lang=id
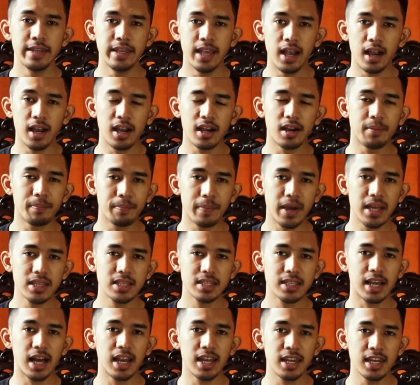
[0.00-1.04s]
Yang
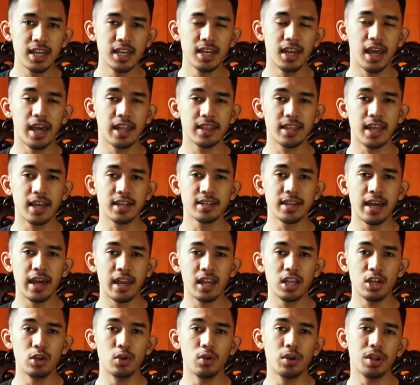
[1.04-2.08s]
keempat, kali ini datang
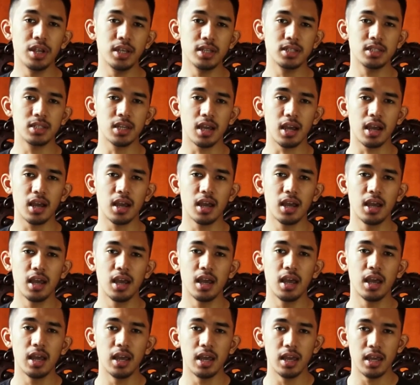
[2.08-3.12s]
dari Indonesia.
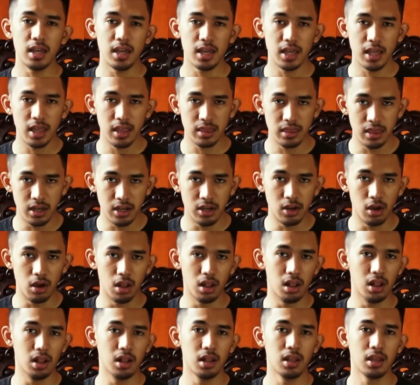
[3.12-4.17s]
The
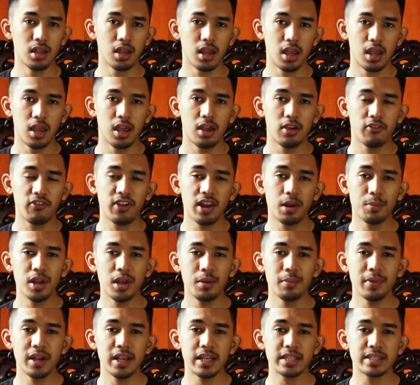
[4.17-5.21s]
Doll. Film
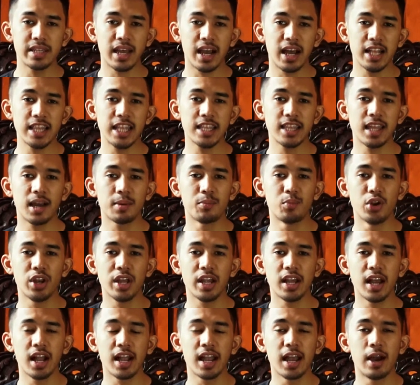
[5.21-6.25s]
ini mengisahkan tentang
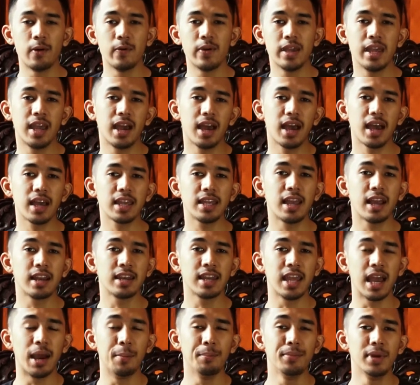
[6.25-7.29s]
boneka gawiyah yang
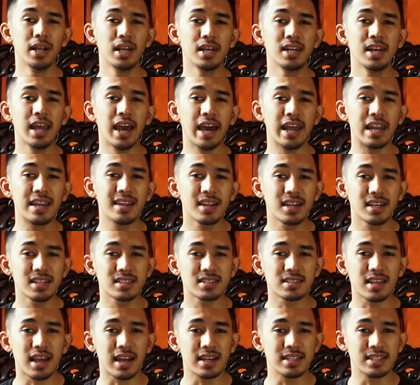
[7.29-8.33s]
diambil dari
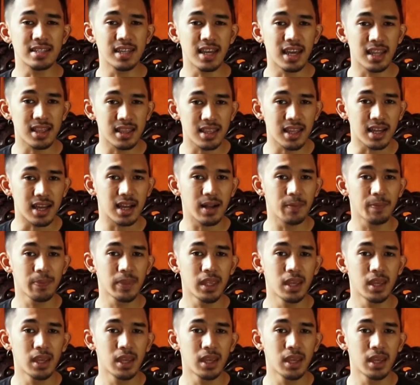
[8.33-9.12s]
kisah nyata.